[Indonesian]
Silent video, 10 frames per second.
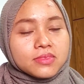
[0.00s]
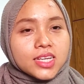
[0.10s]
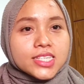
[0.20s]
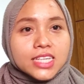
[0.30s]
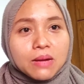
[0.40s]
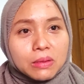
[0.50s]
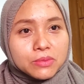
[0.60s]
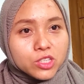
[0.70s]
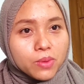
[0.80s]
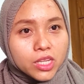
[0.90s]
selamat
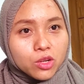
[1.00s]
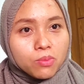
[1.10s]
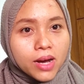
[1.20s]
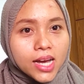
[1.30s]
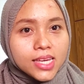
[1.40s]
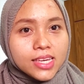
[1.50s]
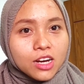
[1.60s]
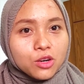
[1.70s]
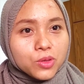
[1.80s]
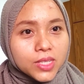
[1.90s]
mencoba di rumah yang
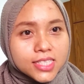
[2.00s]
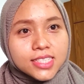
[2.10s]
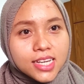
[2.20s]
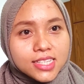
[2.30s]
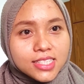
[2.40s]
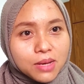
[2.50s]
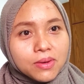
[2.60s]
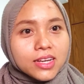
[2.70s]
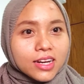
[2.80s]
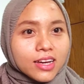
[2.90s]
kulitnya sama
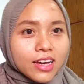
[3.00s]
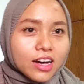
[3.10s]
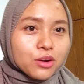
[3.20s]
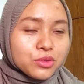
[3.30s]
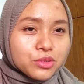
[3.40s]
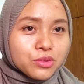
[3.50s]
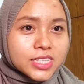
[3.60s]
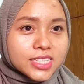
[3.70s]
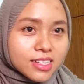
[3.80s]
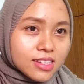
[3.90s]
dengan kayak aku, kulit
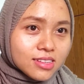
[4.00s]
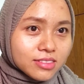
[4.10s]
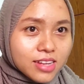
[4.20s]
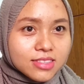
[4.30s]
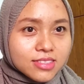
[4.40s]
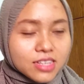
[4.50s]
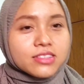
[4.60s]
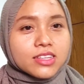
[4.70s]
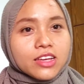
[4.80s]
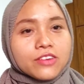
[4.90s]
kering dan
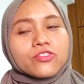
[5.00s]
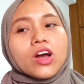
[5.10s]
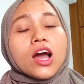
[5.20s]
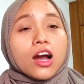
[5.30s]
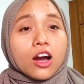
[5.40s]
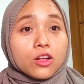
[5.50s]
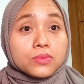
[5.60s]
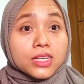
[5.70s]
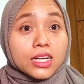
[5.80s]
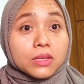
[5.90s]
sensitif. Kalau
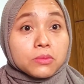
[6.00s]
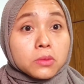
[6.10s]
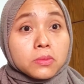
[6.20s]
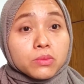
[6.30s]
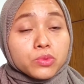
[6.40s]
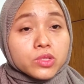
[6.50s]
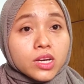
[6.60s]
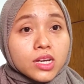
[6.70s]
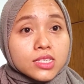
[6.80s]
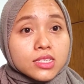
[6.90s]
misalkan teman-teman
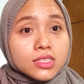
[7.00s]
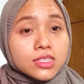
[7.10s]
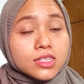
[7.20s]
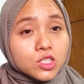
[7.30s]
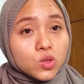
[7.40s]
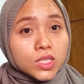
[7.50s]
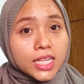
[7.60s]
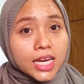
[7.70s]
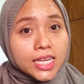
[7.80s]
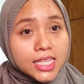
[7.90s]
punya jenis kulit
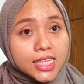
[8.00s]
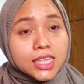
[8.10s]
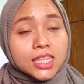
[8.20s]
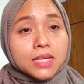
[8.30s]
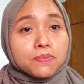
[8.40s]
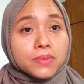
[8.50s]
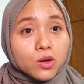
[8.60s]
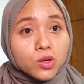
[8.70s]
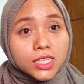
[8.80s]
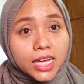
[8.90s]
lain, tipe
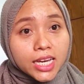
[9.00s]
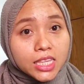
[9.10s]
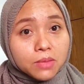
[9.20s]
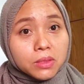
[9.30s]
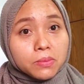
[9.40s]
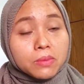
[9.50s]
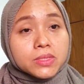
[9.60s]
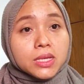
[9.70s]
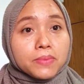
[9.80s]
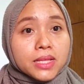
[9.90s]
kulit lain, teman-teman
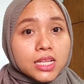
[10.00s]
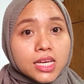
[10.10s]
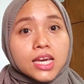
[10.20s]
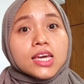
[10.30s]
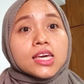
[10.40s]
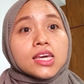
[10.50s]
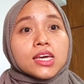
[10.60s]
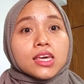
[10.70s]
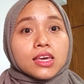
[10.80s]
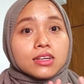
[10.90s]
bisa pilih
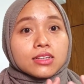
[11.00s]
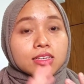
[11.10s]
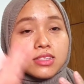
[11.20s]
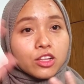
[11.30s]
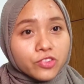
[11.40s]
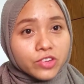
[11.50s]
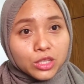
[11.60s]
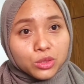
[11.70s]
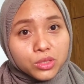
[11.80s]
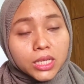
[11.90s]
Love
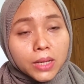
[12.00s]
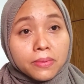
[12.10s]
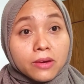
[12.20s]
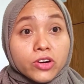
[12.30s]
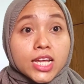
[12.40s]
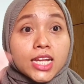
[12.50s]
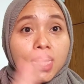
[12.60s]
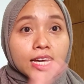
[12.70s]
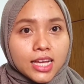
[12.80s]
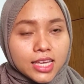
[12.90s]
Nature tapi varian
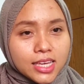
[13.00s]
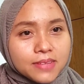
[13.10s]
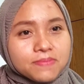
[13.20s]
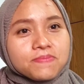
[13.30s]
yang lain